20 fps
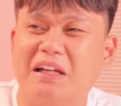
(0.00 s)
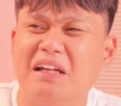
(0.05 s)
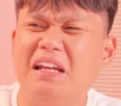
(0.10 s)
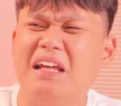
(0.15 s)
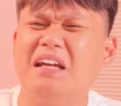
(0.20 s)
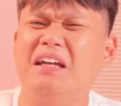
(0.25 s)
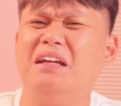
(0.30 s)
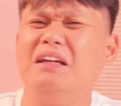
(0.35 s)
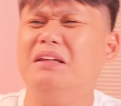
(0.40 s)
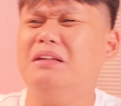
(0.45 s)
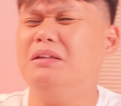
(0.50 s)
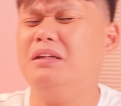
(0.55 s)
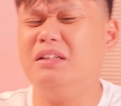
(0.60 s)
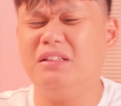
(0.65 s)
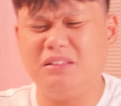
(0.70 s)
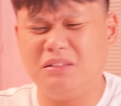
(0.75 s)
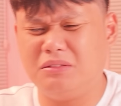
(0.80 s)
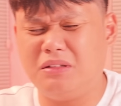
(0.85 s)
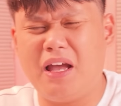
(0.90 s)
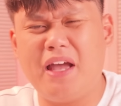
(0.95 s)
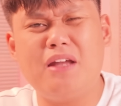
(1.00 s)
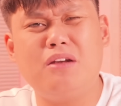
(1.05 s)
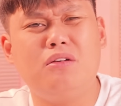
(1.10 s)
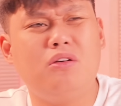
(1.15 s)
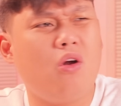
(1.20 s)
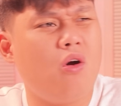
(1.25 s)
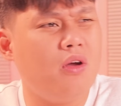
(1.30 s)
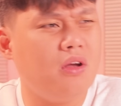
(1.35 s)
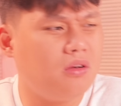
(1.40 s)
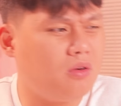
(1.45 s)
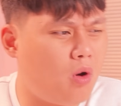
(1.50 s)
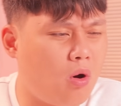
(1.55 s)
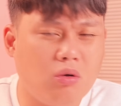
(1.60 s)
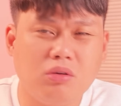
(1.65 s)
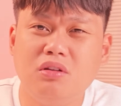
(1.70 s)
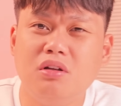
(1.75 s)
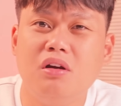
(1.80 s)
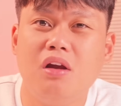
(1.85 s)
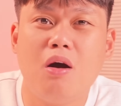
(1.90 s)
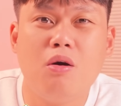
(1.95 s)
cái này thì android có
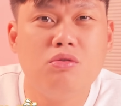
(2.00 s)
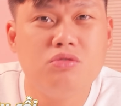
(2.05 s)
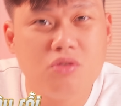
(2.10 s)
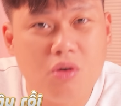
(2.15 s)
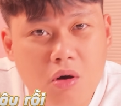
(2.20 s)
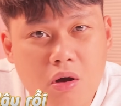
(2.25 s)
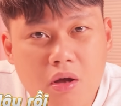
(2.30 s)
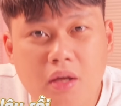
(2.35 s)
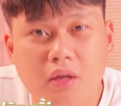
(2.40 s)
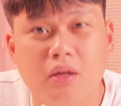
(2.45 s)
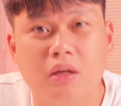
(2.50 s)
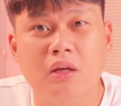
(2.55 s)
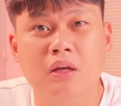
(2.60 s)
từ lâu rồi